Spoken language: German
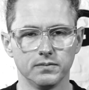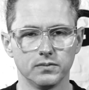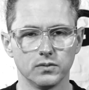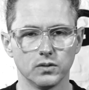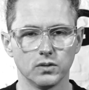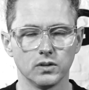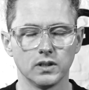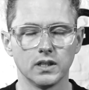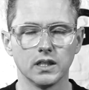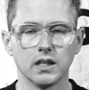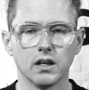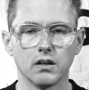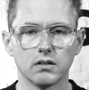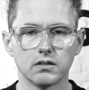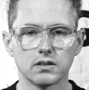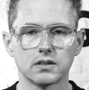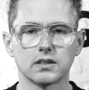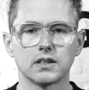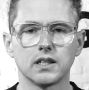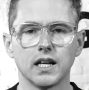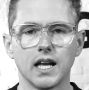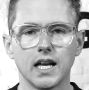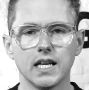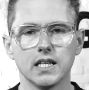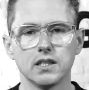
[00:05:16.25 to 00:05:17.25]
Und genau das
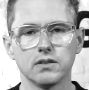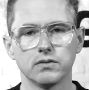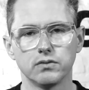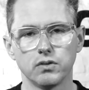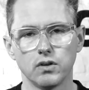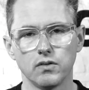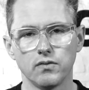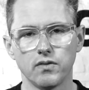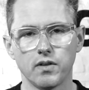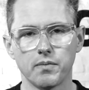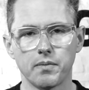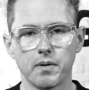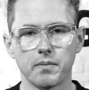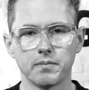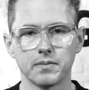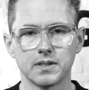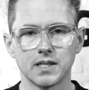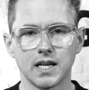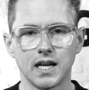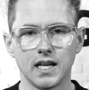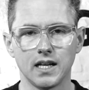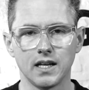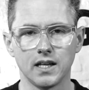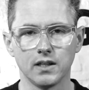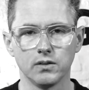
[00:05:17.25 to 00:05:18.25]
Gleiche wollen wir beim
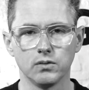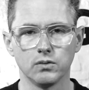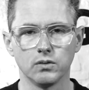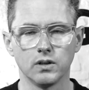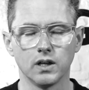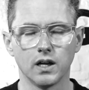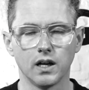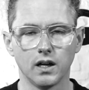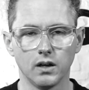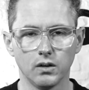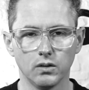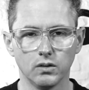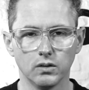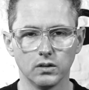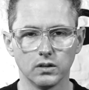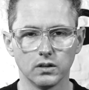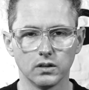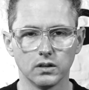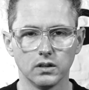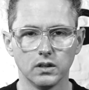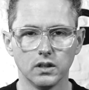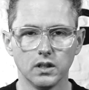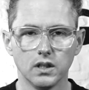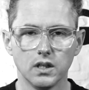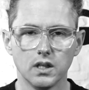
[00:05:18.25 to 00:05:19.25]
Thala-Yoga auch.
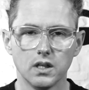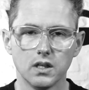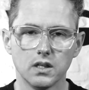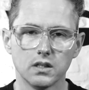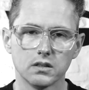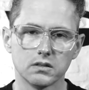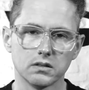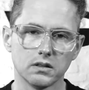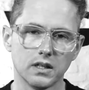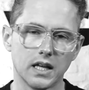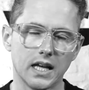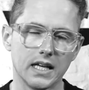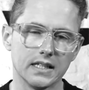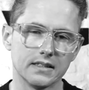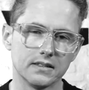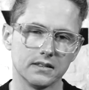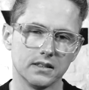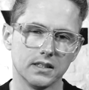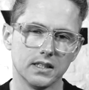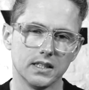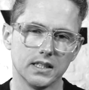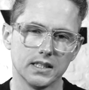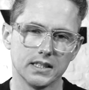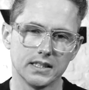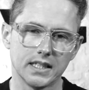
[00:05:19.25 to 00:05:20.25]
Soll heißen,
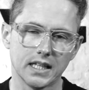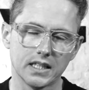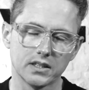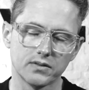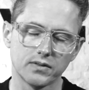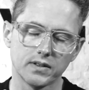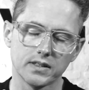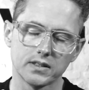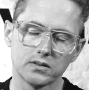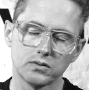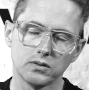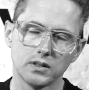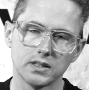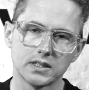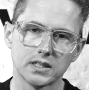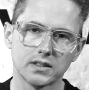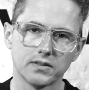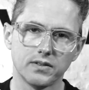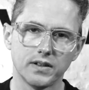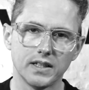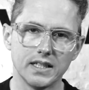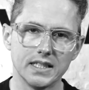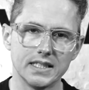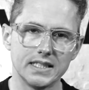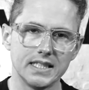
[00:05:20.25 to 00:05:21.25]
das, was du als
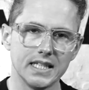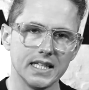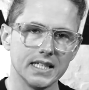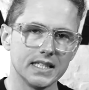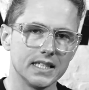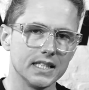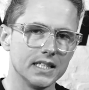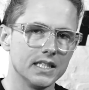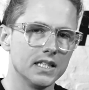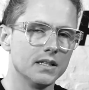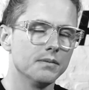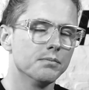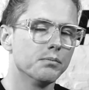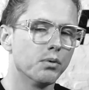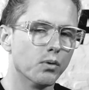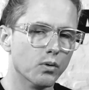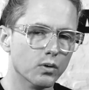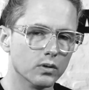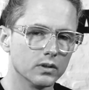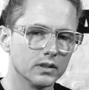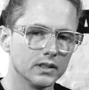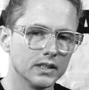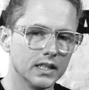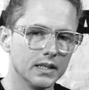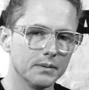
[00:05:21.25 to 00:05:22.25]
Qualität in den
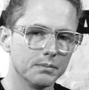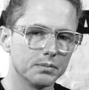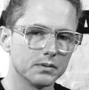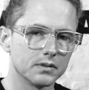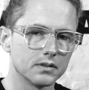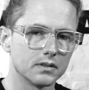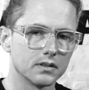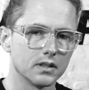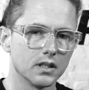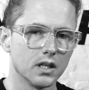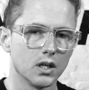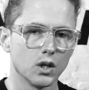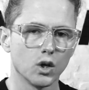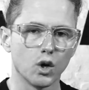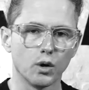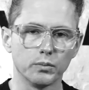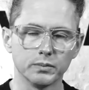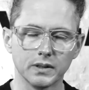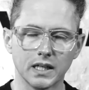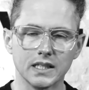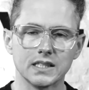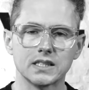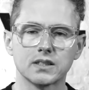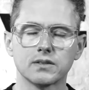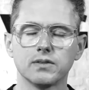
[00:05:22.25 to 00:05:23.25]
Boden gibst, kommt
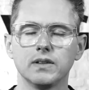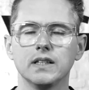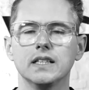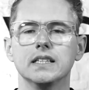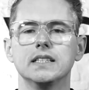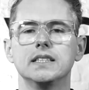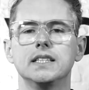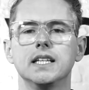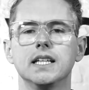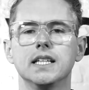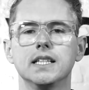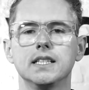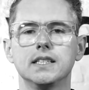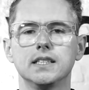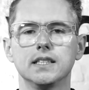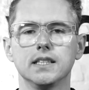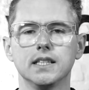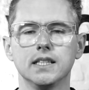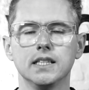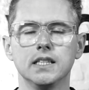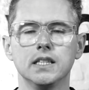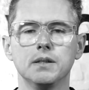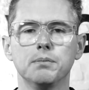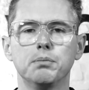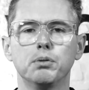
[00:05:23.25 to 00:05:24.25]
als Qualität
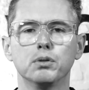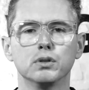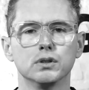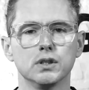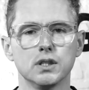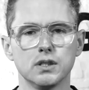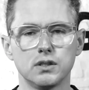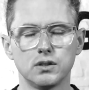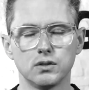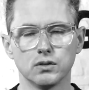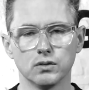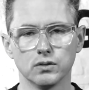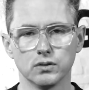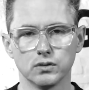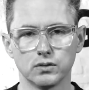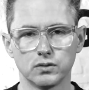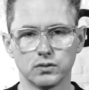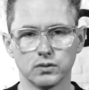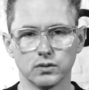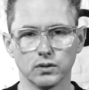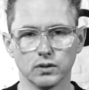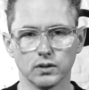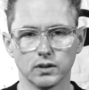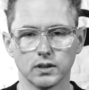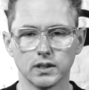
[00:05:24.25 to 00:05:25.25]
in die Position
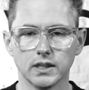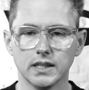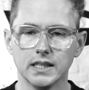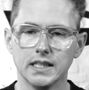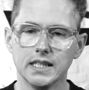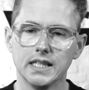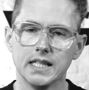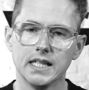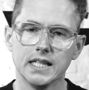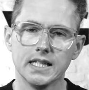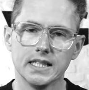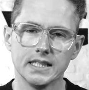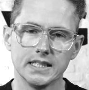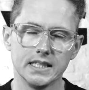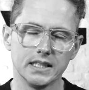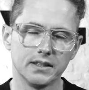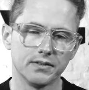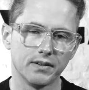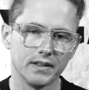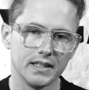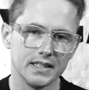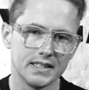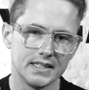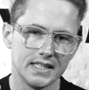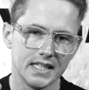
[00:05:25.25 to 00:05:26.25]
zurück. Die
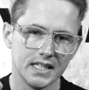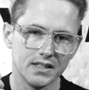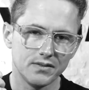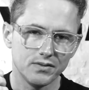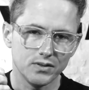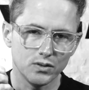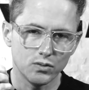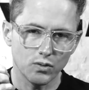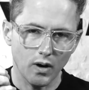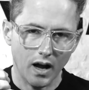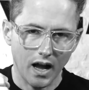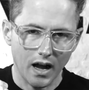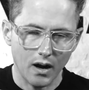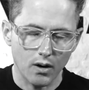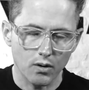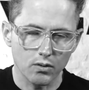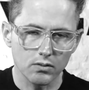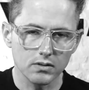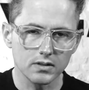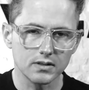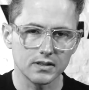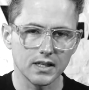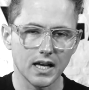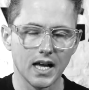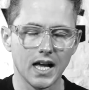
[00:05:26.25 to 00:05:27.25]
Qualität, wie du
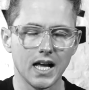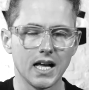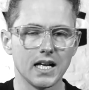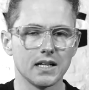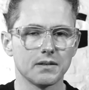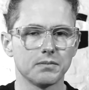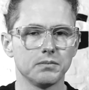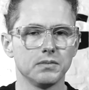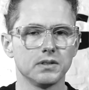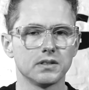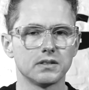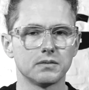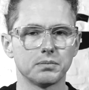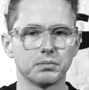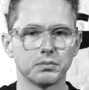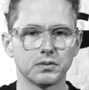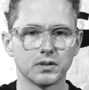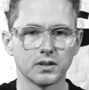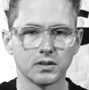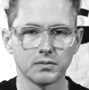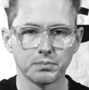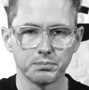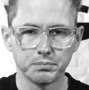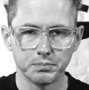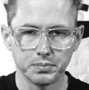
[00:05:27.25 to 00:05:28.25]
ausatmest,
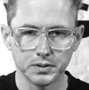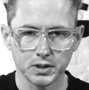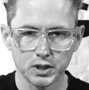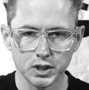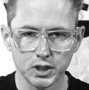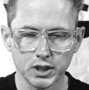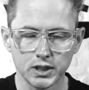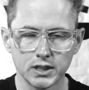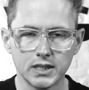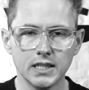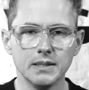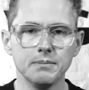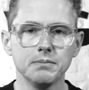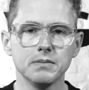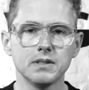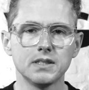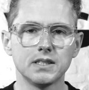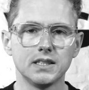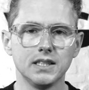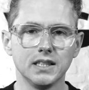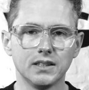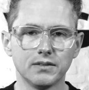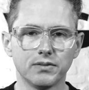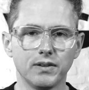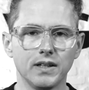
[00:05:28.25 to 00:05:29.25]

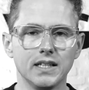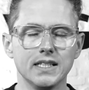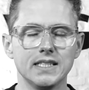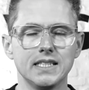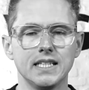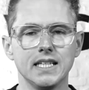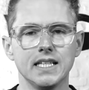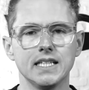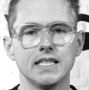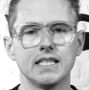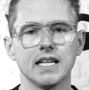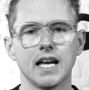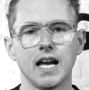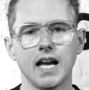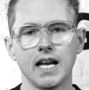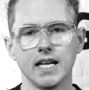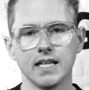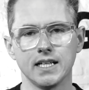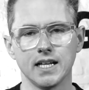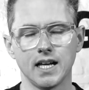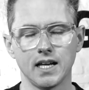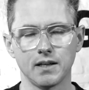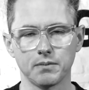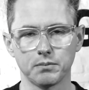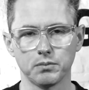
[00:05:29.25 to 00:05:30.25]
bestimmt die Qualität der
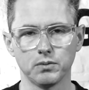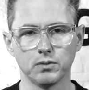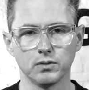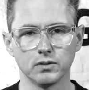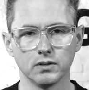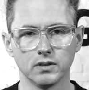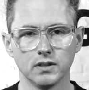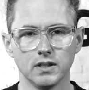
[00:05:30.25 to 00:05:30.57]
Einatmung.